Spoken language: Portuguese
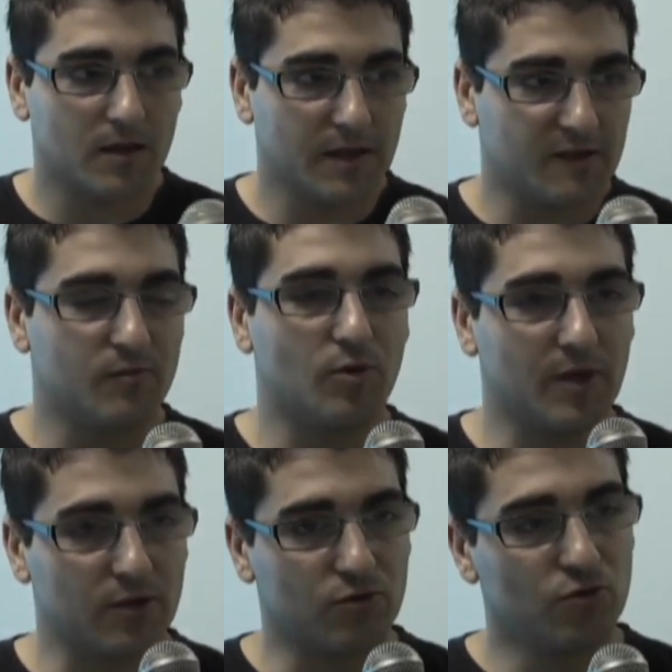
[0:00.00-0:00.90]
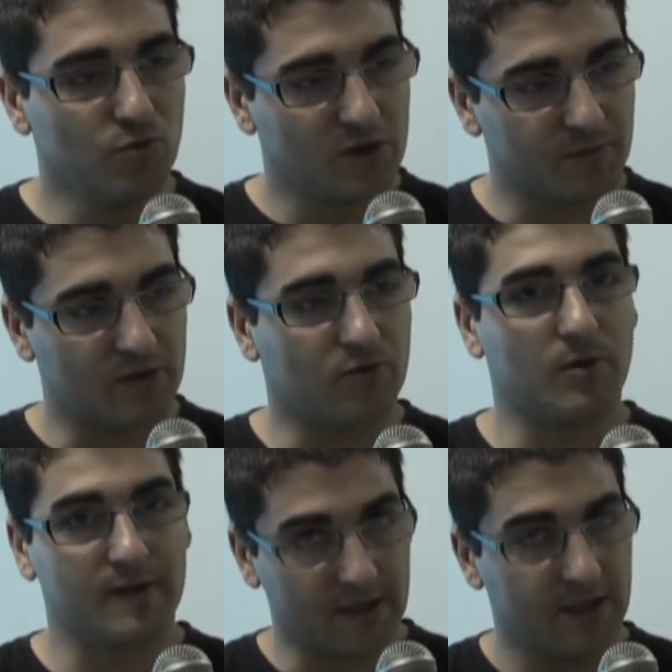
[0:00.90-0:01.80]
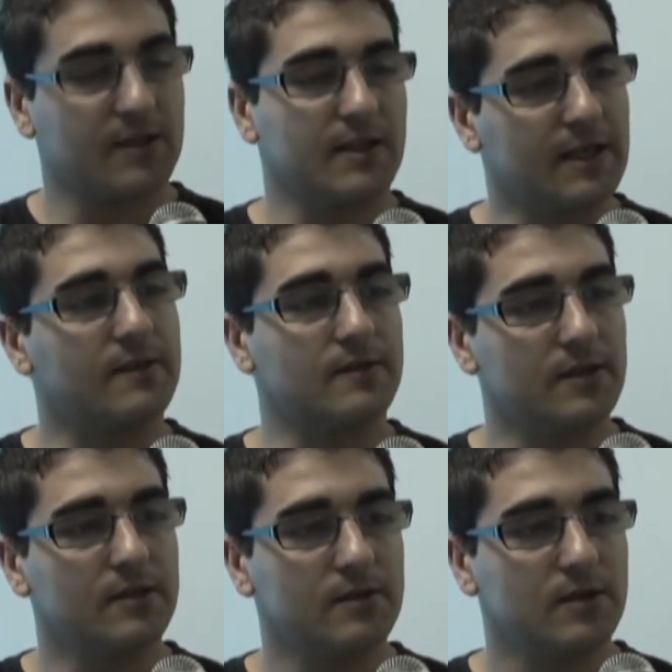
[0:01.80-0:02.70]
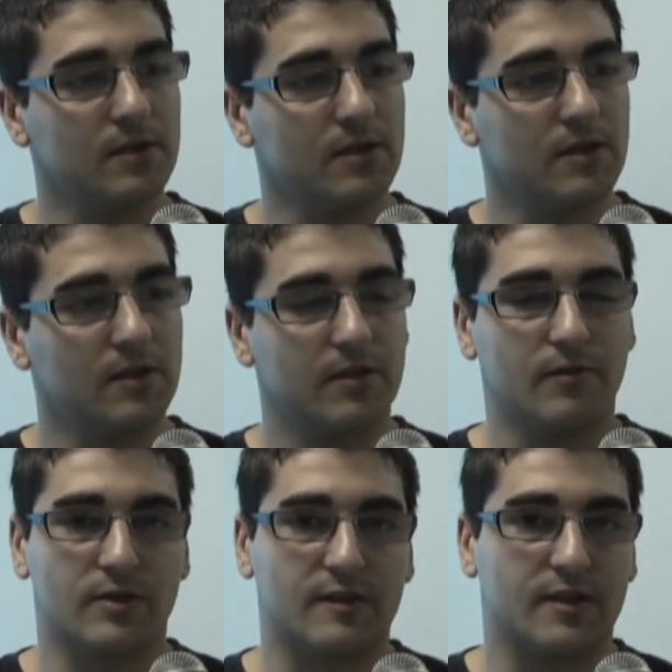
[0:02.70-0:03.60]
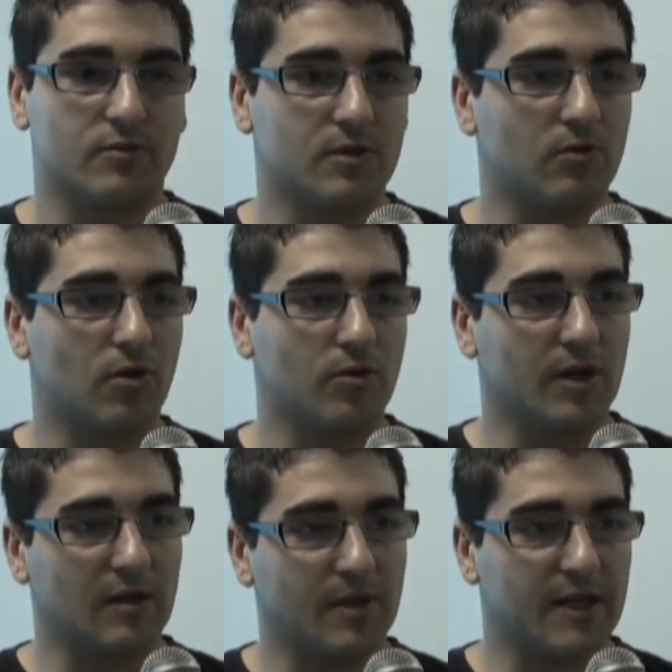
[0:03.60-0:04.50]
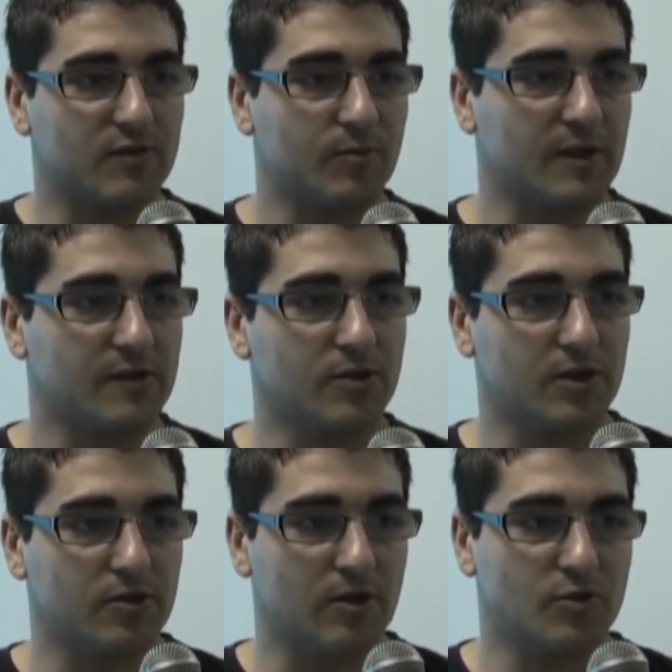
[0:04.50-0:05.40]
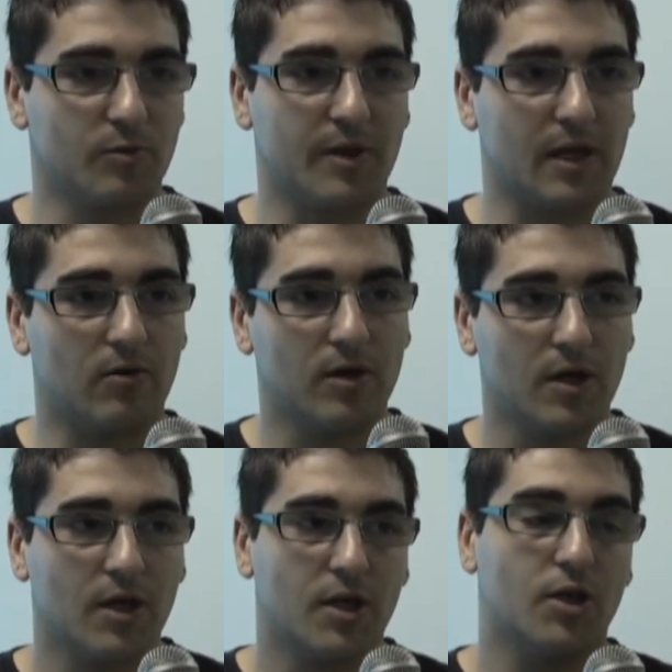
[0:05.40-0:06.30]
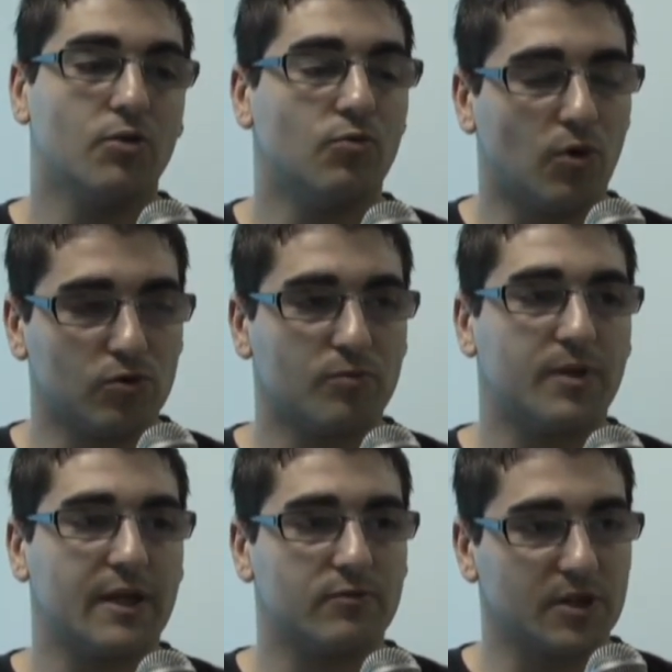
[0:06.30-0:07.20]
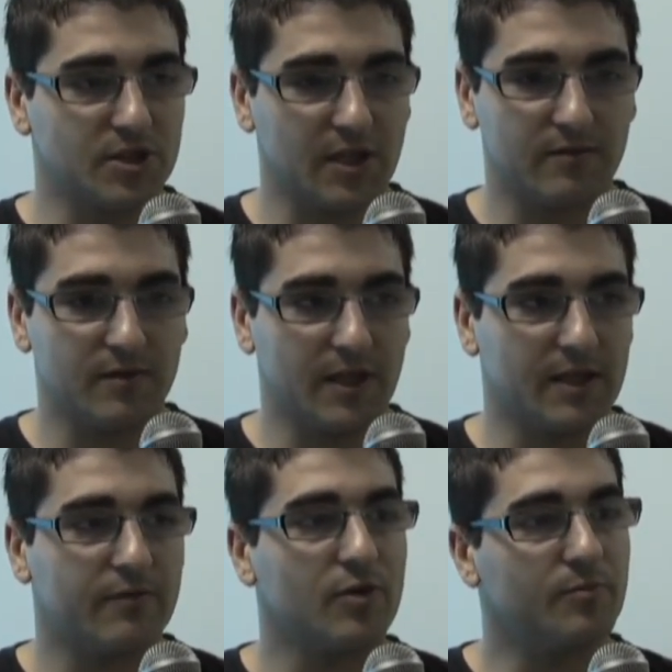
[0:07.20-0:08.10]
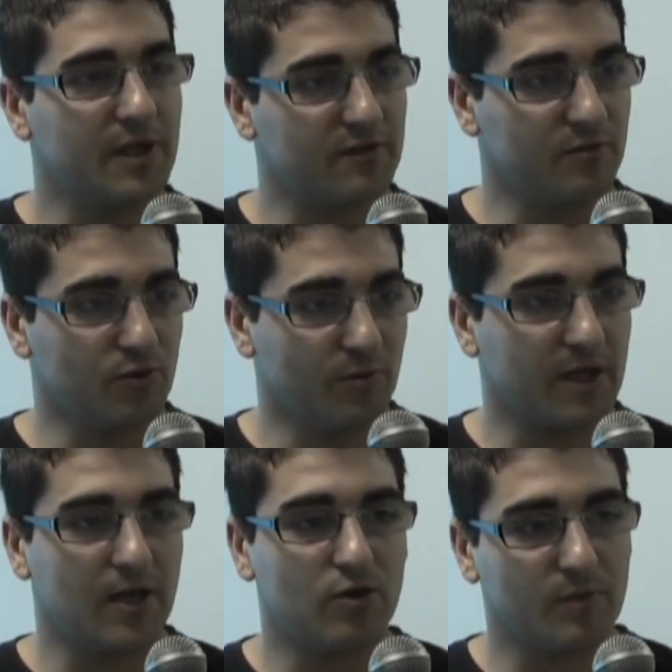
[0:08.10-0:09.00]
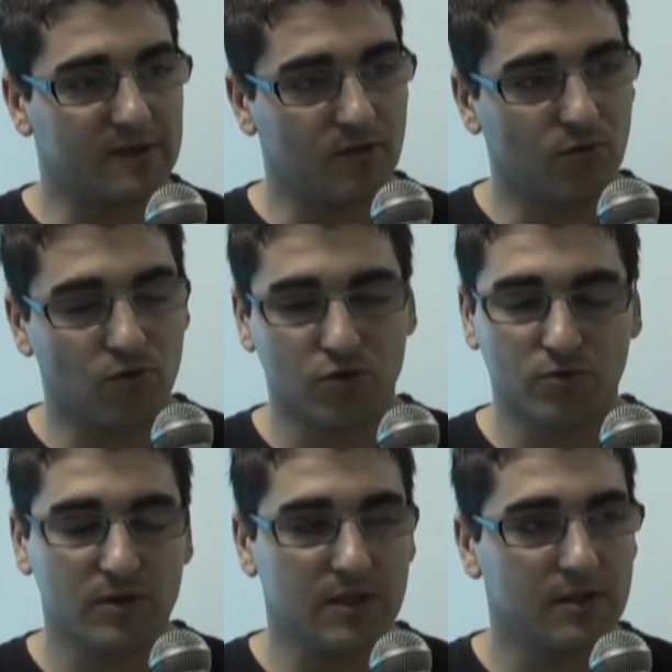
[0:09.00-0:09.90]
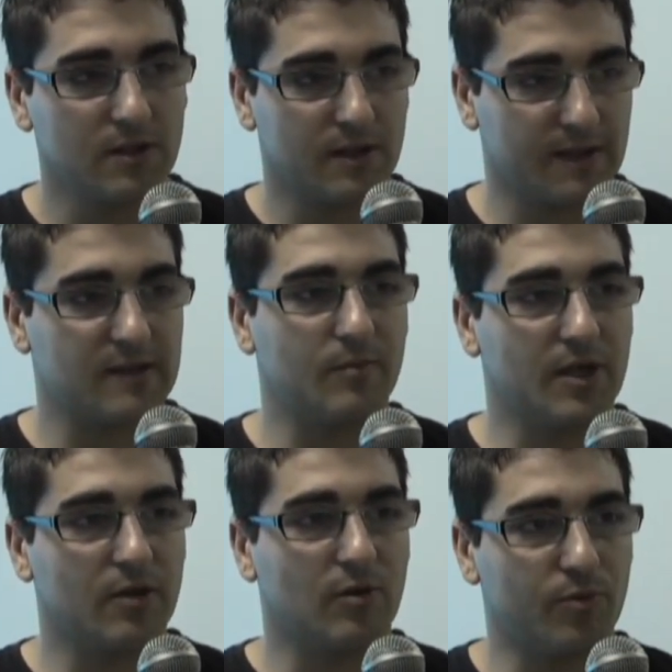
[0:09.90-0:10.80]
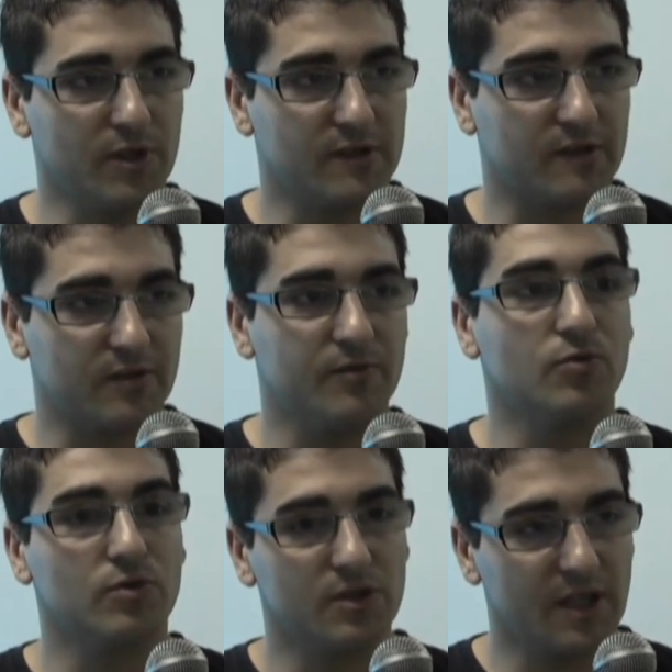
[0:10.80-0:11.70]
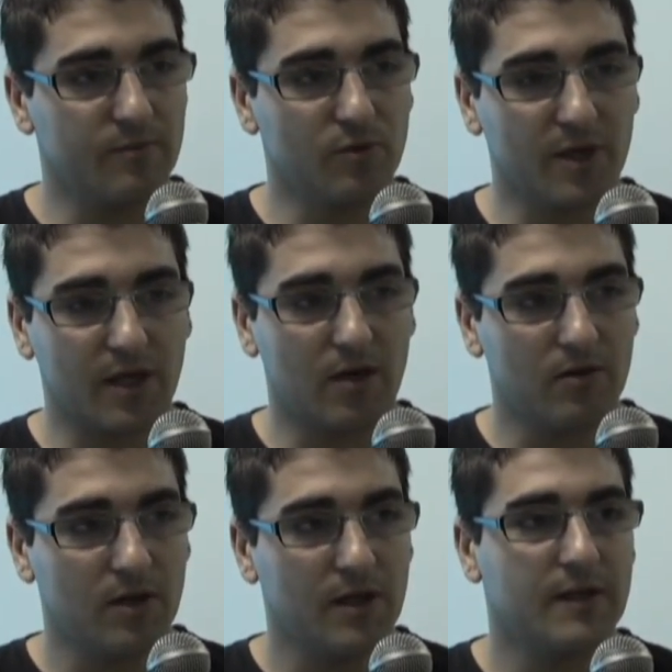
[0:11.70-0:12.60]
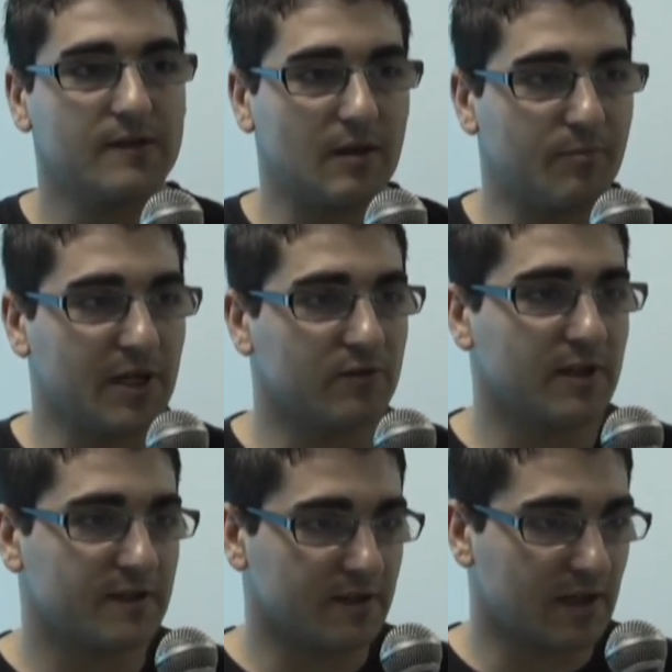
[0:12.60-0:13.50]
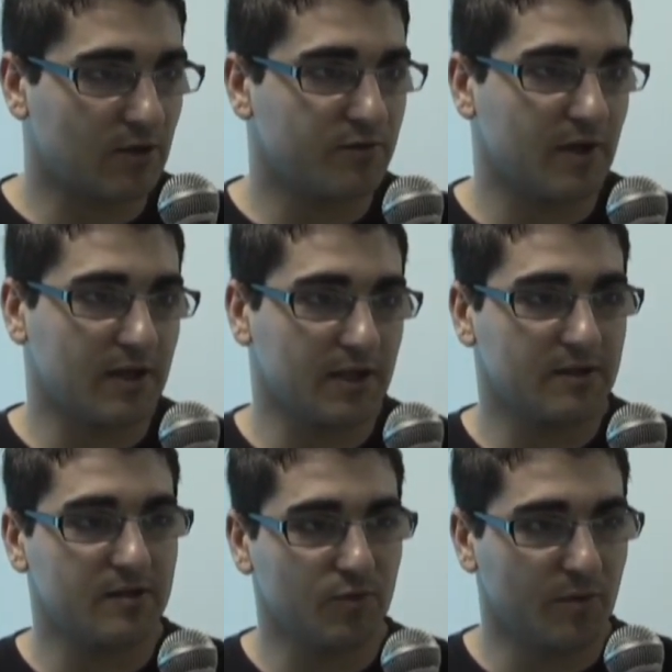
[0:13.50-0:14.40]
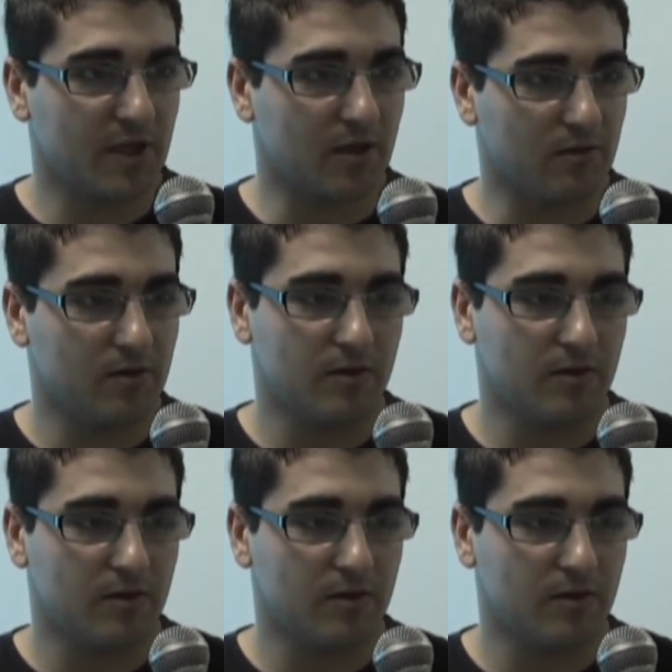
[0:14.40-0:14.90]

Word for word: Nesse momento, duas pessoas aqui na delegacia vão estar sendo tão logo encaminhados para o presídio regional de Blumenau e o outro preso, Ednei Vieira, foi preso em Blumenau numa ação conjunta nessa manhã com a Polícia Civil de Blumenau, está preso na Central de Flagrantes em Blumenau.